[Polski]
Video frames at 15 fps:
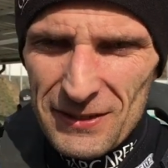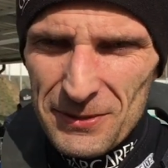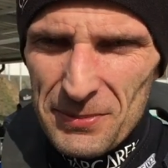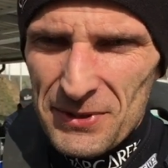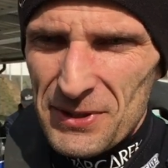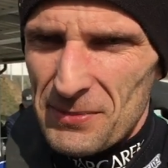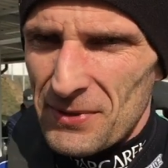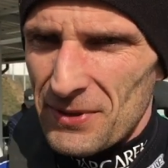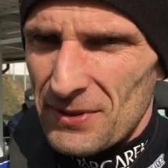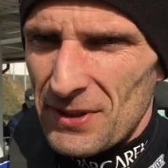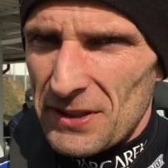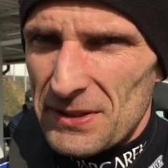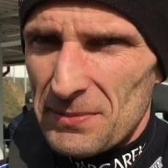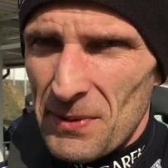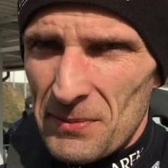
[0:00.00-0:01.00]
No będziemy,
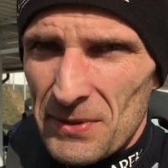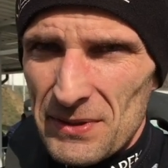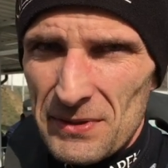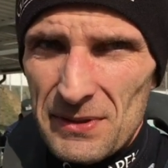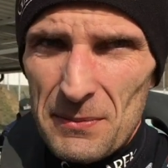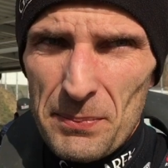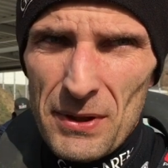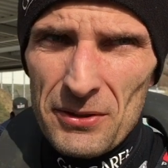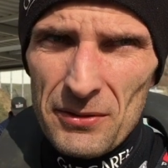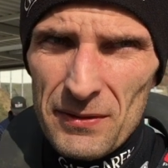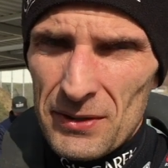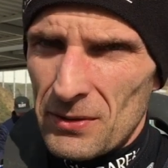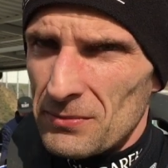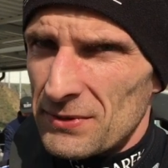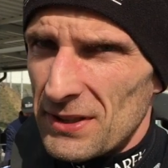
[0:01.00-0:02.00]
teraz mamy
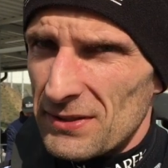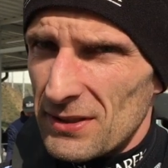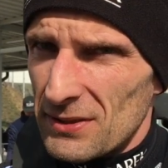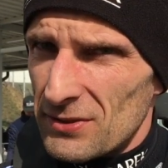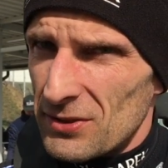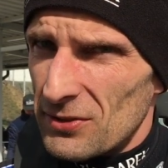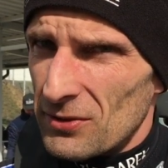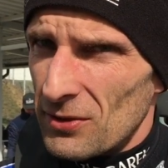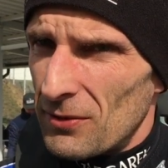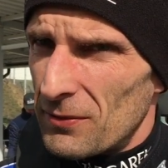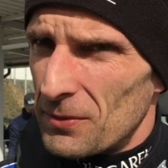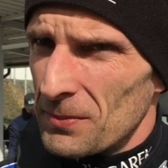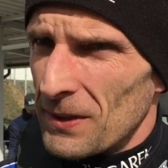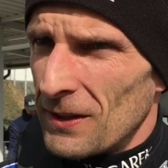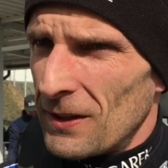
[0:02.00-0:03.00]
zaplanowaną sesję
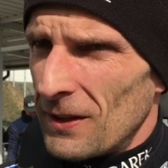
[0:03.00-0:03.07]
trzydniową,